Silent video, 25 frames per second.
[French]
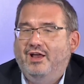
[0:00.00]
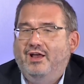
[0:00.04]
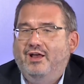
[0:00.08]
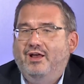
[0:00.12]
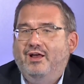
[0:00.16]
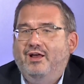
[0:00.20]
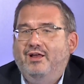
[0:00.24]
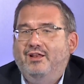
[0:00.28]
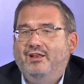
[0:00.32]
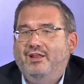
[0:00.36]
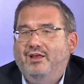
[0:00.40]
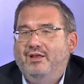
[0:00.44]

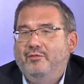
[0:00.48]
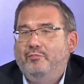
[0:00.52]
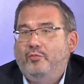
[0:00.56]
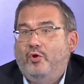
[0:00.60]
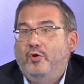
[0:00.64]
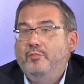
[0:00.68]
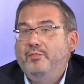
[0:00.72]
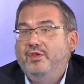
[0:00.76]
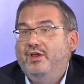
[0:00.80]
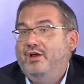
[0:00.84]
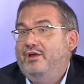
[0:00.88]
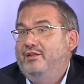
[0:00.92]
à la
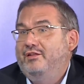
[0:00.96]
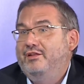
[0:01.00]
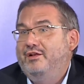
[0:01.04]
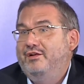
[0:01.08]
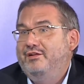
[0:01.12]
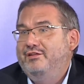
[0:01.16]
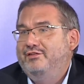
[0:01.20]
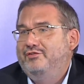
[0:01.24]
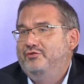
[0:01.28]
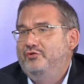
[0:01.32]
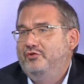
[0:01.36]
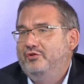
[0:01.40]
première
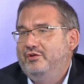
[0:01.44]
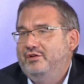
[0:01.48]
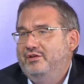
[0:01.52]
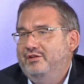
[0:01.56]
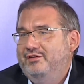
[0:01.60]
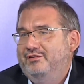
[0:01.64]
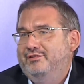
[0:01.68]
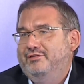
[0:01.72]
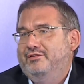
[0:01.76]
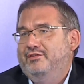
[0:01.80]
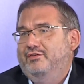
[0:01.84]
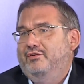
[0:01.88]
analyse de
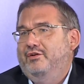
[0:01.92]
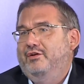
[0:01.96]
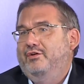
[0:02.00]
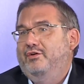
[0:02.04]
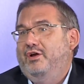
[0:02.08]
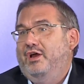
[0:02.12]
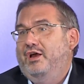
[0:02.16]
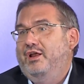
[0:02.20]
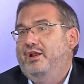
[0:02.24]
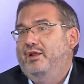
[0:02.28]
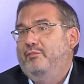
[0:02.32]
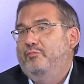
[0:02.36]
risque, à,
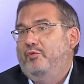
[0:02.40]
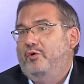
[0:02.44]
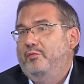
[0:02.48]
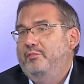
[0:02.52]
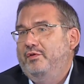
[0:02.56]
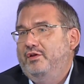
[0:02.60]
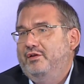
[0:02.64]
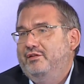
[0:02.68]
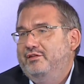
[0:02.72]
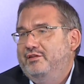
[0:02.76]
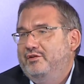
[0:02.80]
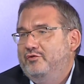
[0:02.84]
à, la
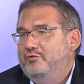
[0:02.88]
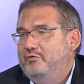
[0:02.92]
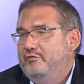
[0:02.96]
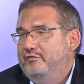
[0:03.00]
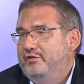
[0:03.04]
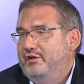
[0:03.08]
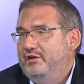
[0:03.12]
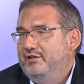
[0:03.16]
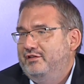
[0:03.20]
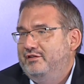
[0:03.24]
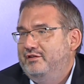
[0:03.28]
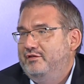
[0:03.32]
première
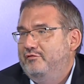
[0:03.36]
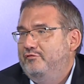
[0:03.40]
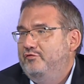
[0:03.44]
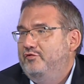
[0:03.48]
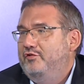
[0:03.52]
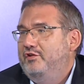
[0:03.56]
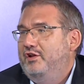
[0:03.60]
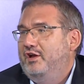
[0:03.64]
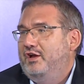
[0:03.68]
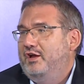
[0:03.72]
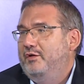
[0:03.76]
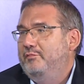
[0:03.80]
découverte des
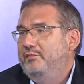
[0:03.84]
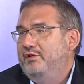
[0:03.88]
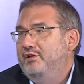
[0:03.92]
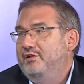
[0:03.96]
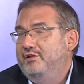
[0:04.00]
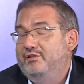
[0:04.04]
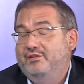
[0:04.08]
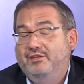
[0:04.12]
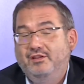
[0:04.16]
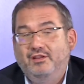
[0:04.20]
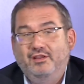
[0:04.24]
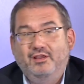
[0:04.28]

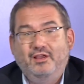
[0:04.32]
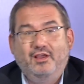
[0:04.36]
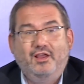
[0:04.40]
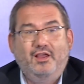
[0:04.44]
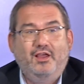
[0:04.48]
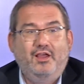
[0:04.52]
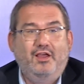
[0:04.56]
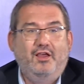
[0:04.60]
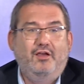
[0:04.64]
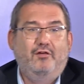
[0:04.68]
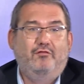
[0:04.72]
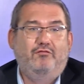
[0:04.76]
vulnérabilités,
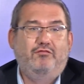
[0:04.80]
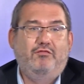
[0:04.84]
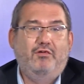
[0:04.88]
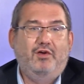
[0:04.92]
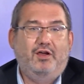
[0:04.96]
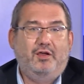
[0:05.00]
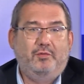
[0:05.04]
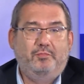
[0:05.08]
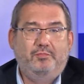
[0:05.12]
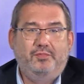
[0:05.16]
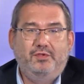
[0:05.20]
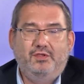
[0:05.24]

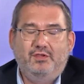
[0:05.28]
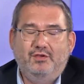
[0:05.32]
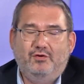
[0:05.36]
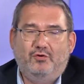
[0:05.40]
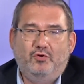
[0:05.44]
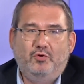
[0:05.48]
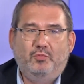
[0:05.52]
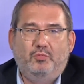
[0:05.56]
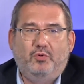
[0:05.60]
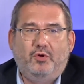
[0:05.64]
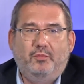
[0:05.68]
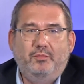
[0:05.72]
voire pire,
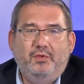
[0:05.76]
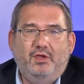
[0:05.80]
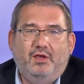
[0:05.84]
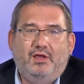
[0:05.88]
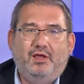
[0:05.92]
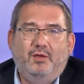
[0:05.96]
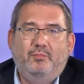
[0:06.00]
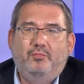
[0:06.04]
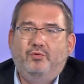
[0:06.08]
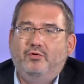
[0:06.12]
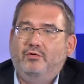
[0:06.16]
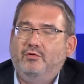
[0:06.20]
au premier
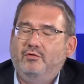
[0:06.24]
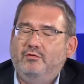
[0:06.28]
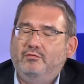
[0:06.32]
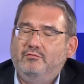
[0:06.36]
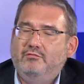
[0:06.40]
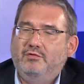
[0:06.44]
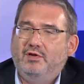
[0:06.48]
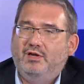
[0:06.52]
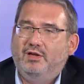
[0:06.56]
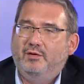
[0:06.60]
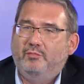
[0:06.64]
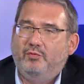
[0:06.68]
rapport
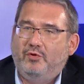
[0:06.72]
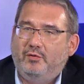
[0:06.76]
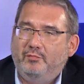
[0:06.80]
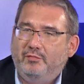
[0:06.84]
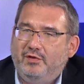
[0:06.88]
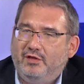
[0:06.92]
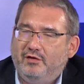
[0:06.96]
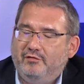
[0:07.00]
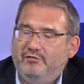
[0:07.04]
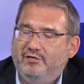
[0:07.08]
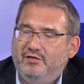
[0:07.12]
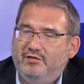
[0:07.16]
ou à la
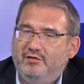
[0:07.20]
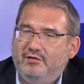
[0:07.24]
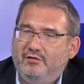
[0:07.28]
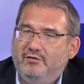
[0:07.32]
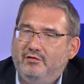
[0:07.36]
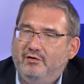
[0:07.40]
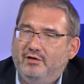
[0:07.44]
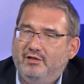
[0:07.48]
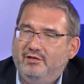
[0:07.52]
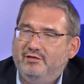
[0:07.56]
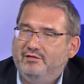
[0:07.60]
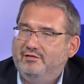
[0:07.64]
première visite de
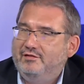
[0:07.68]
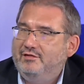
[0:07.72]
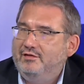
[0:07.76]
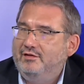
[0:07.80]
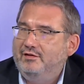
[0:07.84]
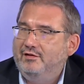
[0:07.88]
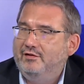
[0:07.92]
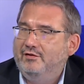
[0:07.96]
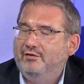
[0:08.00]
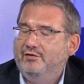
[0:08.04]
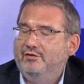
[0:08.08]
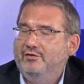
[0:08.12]

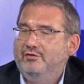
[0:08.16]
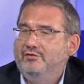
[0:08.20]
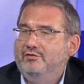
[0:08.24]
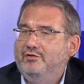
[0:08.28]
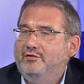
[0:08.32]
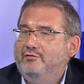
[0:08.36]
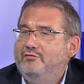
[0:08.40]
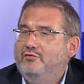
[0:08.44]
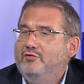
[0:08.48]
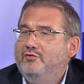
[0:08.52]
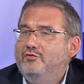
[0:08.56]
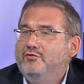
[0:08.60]
l'ANSI dans
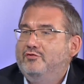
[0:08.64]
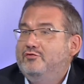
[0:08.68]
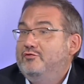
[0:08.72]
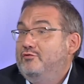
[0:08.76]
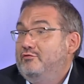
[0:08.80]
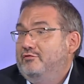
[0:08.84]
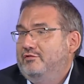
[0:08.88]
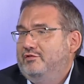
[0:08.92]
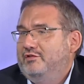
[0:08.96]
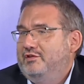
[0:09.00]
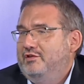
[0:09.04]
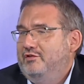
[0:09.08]
vos
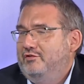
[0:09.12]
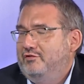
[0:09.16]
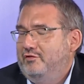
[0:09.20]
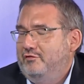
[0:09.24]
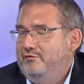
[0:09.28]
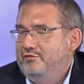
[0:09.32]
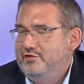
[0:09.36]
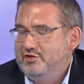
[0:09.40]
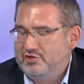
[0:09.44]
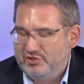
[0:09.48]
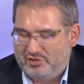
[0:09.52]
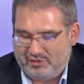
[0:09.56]
locaux, ce qui ne se
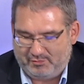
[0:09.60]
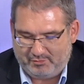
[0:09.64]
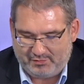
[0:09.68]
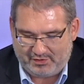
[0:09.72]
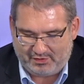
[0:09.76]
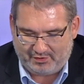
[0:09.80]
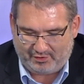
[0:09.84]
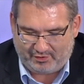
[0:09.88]
fait jamais